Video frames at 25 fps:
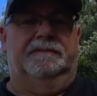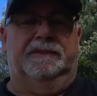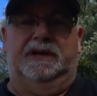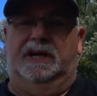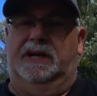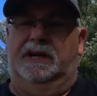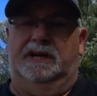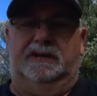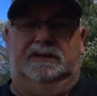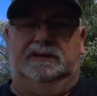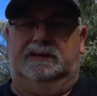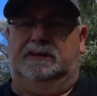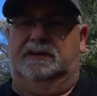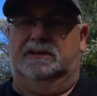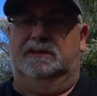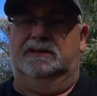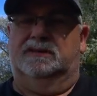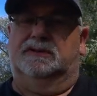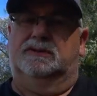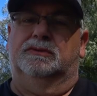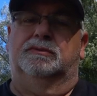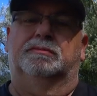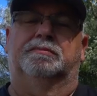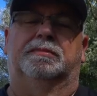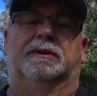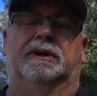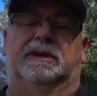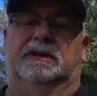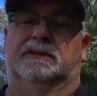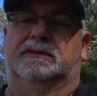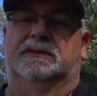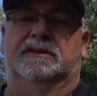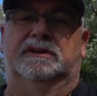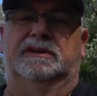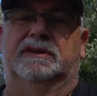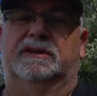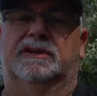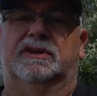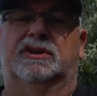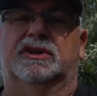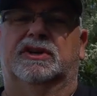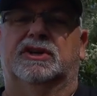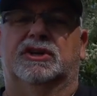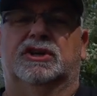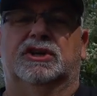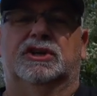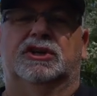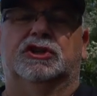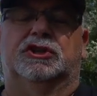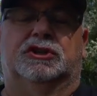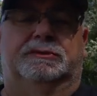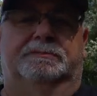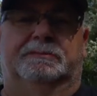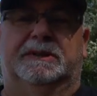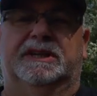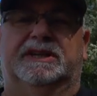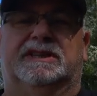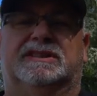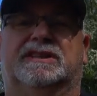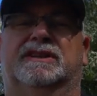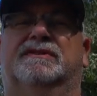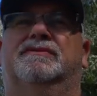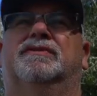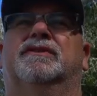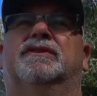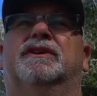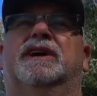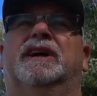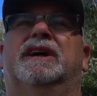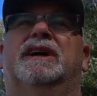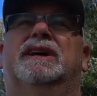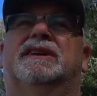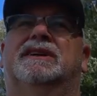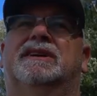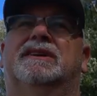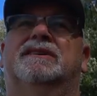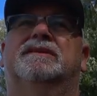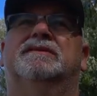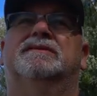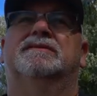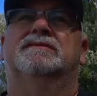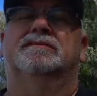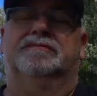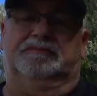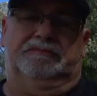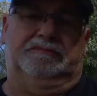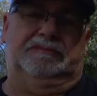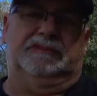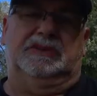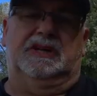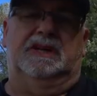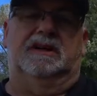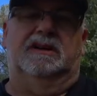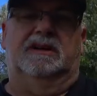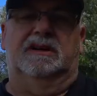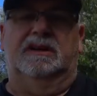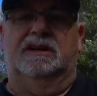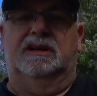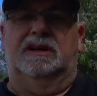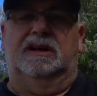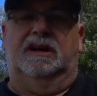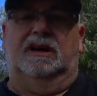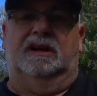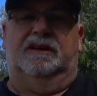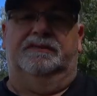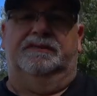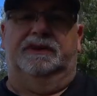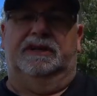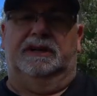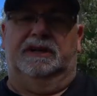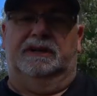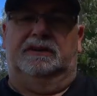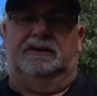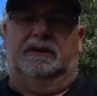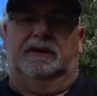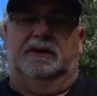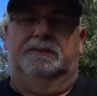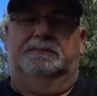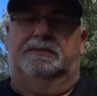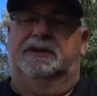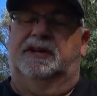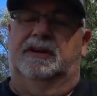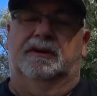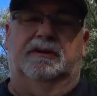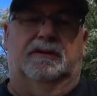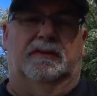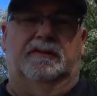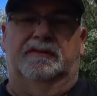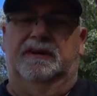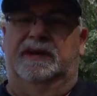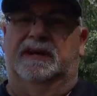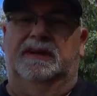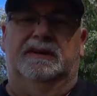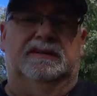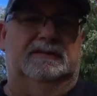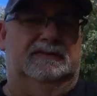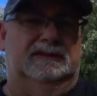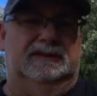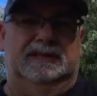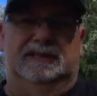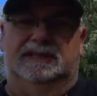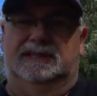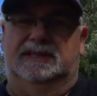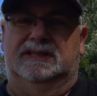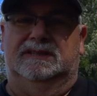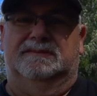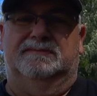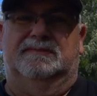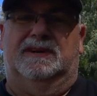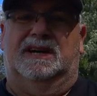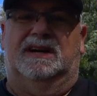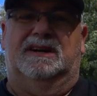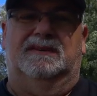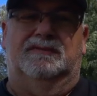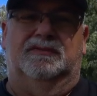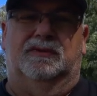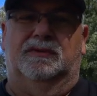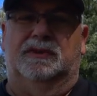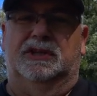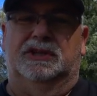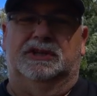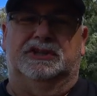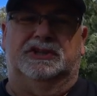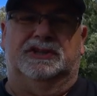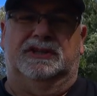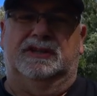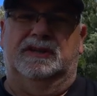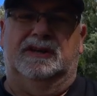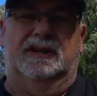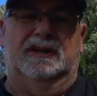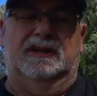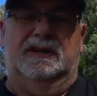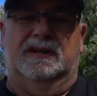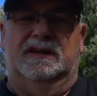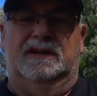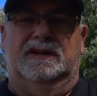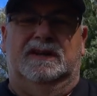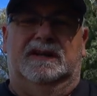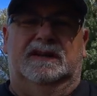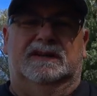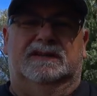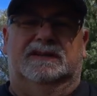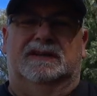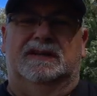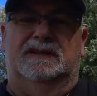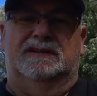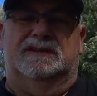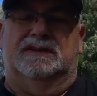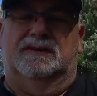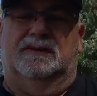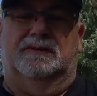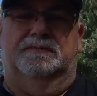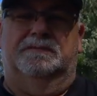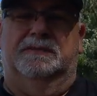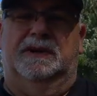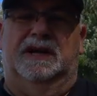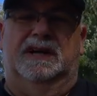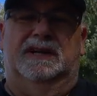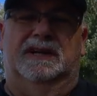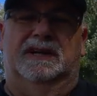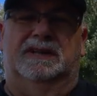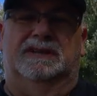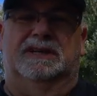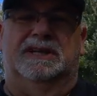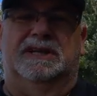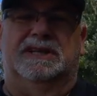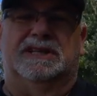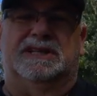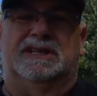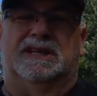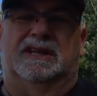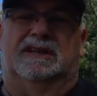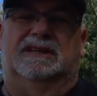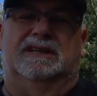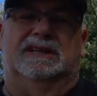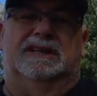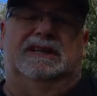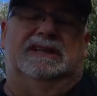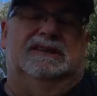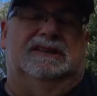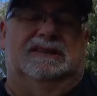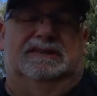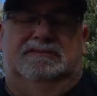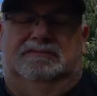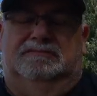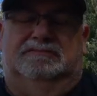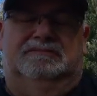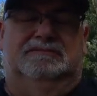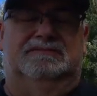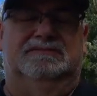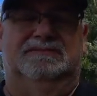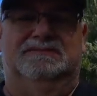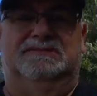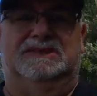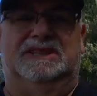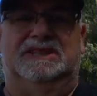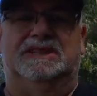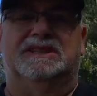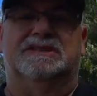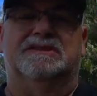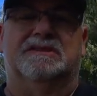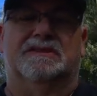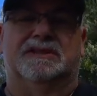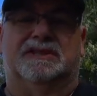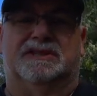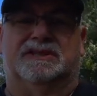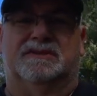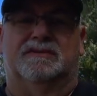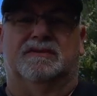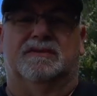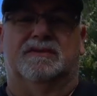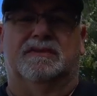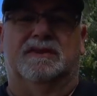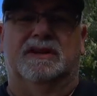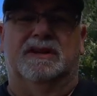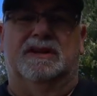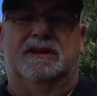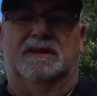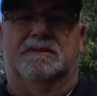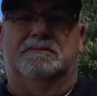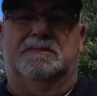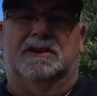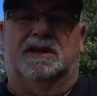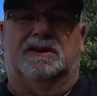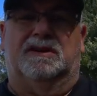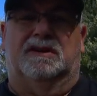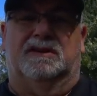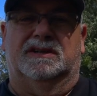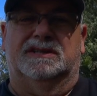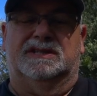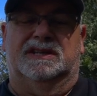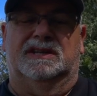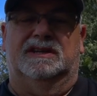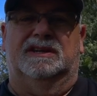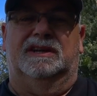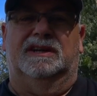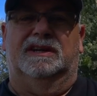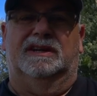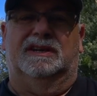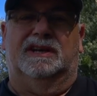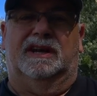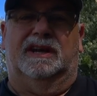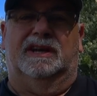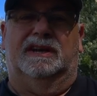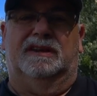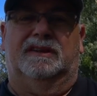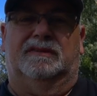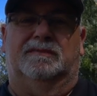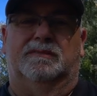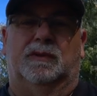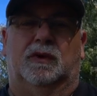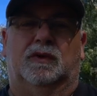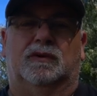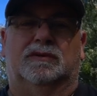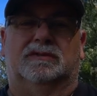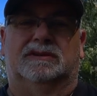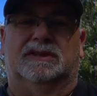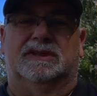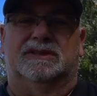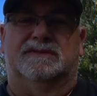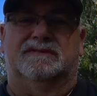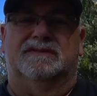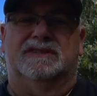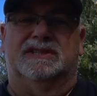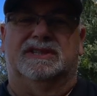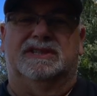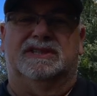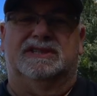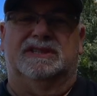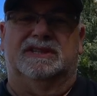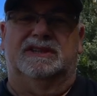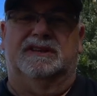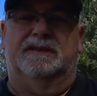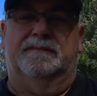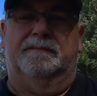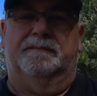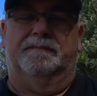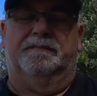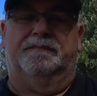Echt super. Spitze von euch. Auch für die Däumchen runter, das ist mir auch wurscht. Das hat mich eh nicht distangiert. Ist halt so. Man kann es nicht ihnen recht machen, das wisst ihr.